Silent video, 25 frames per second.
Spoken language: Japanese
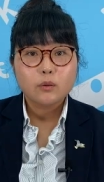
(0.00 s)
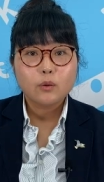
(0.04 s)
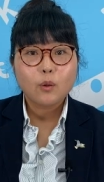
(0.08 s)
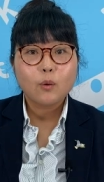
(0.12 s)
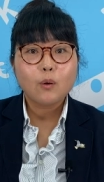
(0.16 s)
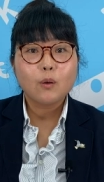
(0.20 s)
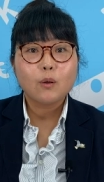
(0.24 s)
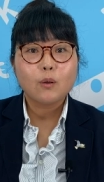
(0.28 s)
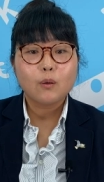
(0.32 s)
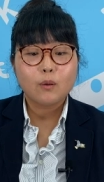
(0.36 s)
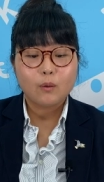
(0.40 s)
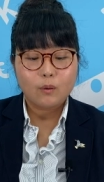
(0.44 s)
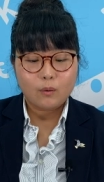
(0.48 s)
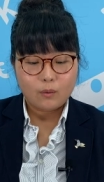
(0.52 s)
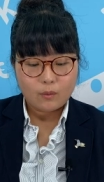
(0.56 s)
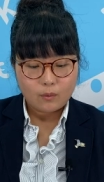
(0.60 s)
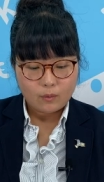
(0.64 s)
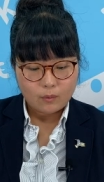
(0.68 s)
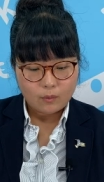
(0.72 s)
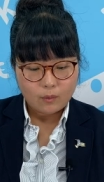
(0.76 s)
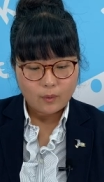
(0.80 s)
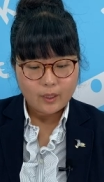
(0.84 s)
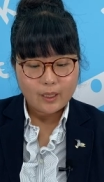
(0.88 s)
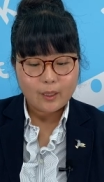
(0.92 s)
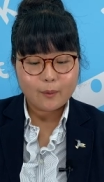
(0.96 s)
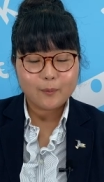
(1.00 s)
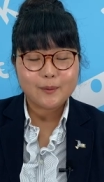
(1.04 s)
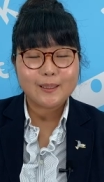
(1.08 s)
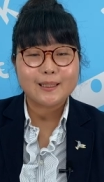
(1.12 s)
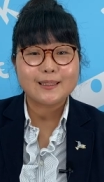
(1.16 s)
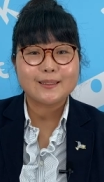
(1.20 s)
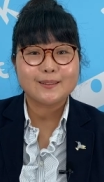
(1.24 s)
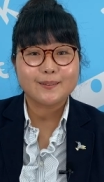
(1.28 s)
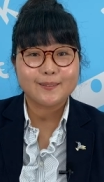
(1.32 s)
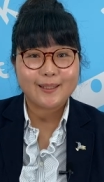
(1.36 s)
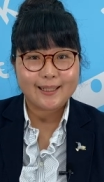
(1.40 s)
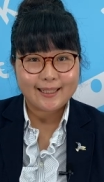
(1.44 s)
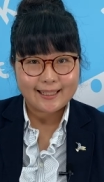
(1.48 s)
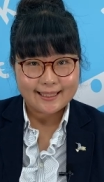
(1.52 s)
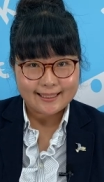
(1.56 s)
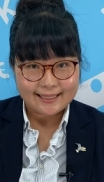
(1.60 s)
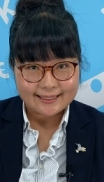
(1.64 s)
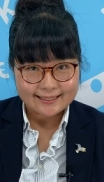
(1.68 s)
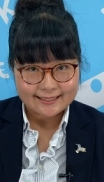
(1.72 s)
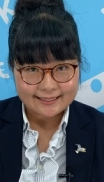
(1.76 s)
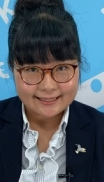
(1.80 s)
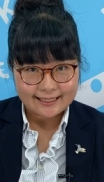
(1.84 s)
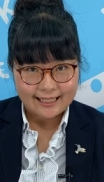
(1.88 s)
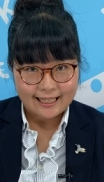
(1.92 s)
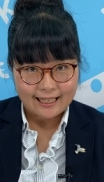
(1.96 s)
と声を出すわけで
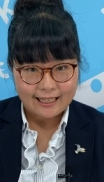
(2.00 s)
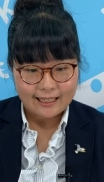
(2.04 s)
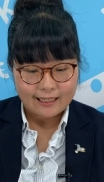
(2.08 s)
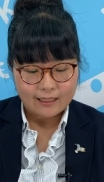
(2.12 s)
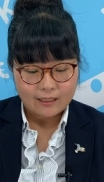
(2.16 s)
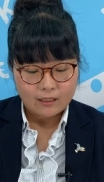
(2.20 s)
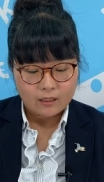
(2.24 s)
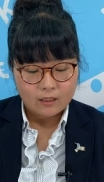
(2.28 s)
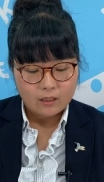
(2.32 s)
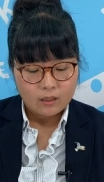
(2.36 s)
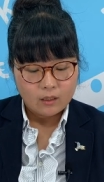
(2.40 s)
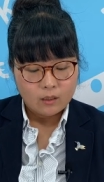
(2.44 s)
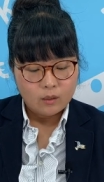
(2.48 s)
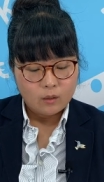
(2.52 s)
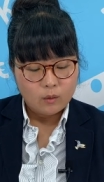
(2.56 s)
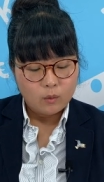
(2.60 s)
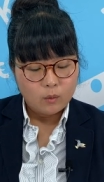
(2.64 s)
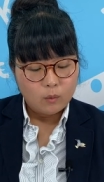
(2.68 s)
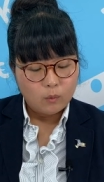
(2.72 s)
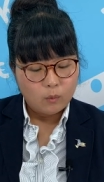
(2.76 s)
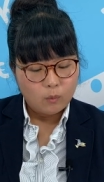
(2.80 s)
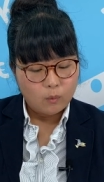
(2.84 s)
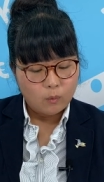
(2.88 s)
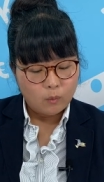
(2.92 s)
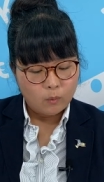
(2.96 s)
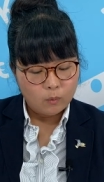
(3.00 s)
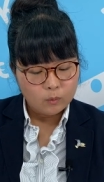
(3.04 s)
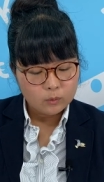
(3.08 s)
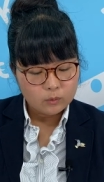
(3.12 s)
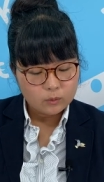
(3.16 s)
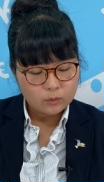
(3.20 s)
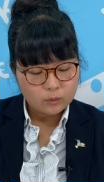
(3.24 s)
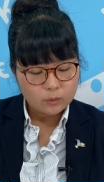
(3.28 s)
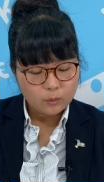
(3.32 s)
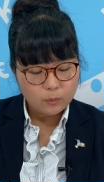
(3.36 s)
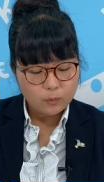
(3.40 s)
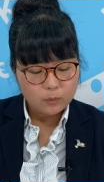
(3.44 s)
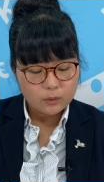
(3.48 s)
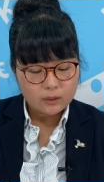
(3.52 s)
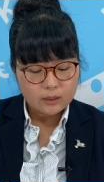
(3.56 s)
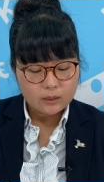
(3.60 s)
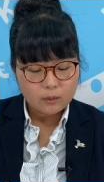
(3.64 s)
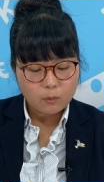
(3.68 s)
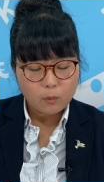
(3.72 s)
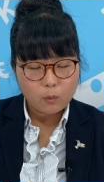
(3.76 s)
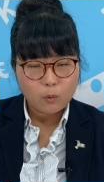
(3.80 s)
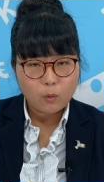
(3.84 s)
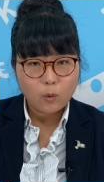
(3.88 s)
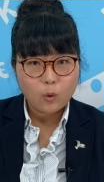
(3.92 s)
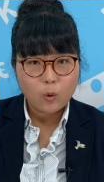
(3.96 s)
すが本当に
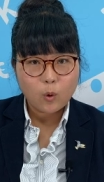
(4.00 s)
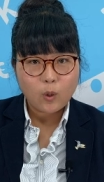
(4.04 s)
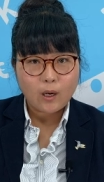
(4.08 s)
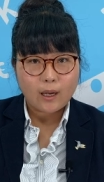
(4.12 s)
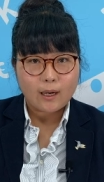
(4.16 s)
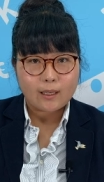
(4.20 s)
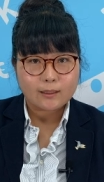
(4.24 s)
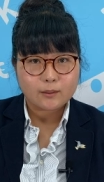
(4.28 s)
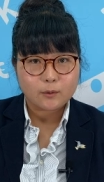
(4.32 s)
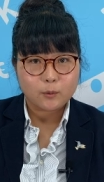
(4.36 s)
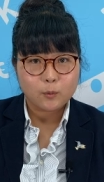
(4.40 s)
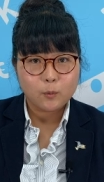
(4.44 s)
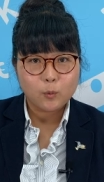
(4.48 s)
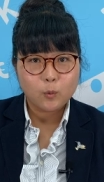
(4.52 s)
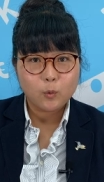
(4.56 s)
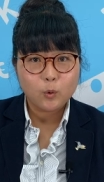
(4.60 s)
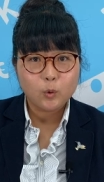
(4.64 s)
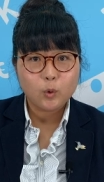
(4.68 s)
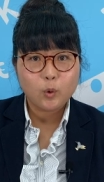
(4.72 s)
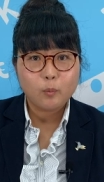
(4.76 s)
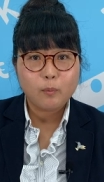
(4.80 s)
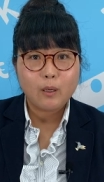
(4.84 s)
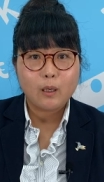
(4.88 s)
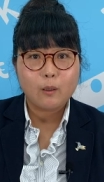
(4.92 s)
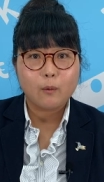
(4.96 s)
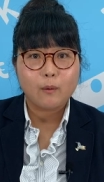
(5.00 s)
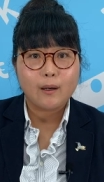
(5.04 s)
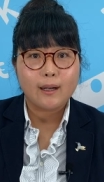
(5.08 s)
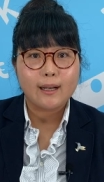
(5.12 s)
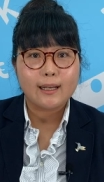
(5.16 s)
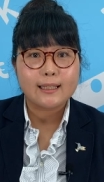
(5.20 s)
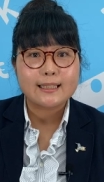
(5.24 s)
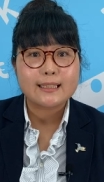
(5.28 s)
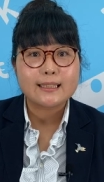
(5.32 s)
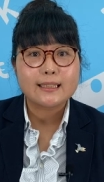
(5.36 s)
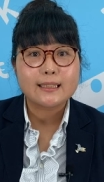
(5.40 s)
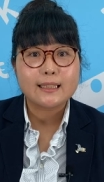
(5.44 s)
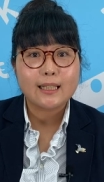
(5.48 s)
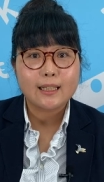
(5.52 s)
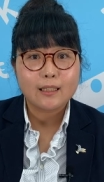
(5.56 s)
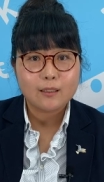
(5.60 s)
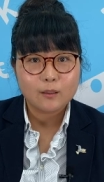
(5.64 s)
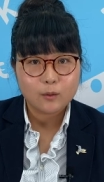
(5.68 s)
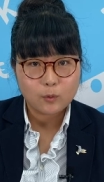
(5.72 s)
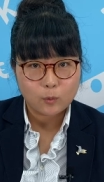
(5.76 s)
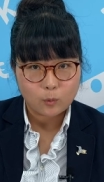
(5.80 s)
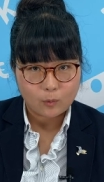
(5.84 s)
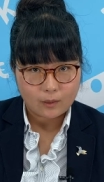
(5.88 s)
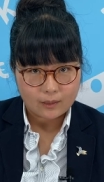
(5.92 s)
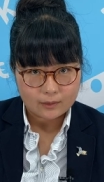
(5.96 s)
心からその言葉を発している
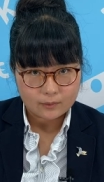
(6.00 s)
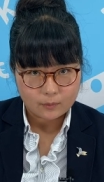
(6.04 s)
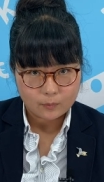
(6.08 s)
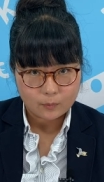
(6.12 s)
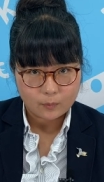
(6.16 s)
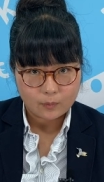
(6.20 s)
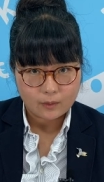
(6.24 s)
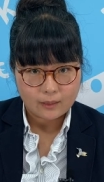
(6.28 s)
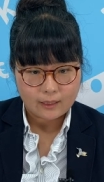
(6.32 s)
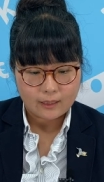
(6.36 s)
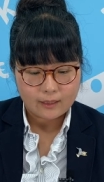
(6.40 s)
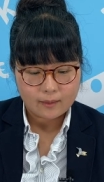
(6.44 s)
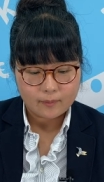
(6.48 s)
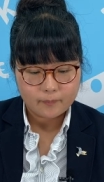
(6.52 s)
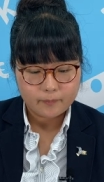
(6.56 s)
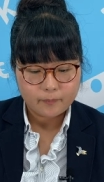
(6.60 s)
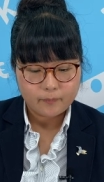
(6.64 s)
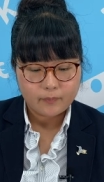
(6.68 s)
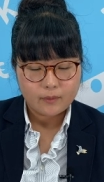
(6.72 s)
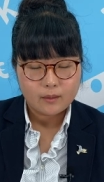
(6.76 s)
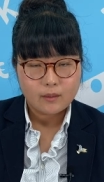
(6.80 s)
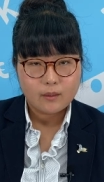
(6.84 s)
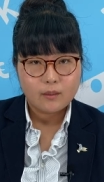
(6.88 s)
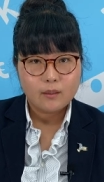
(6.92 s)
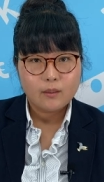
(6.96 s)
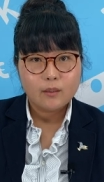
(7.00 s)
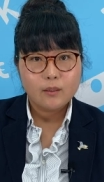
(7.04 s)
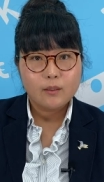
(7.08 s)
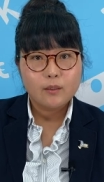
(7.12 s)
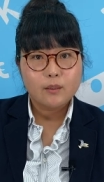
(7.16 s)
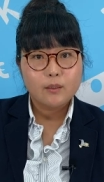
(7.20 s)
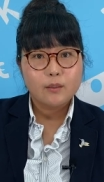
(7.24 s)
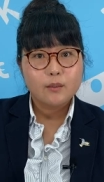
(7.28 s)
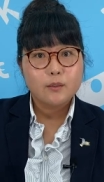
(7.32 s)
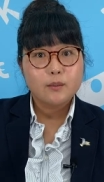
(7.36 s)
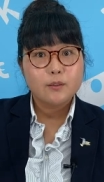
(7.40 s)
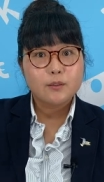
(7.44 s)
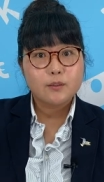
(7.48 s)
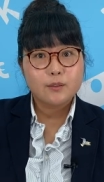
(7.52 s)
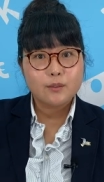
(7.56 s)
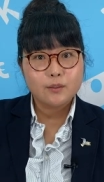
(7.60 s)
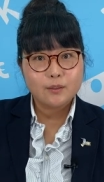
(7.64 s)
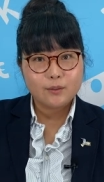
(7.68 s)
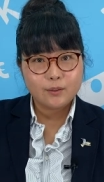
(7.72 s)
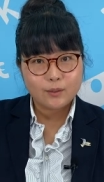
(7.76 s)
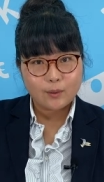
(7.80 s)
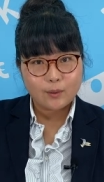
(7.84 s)
のかどうかすぐ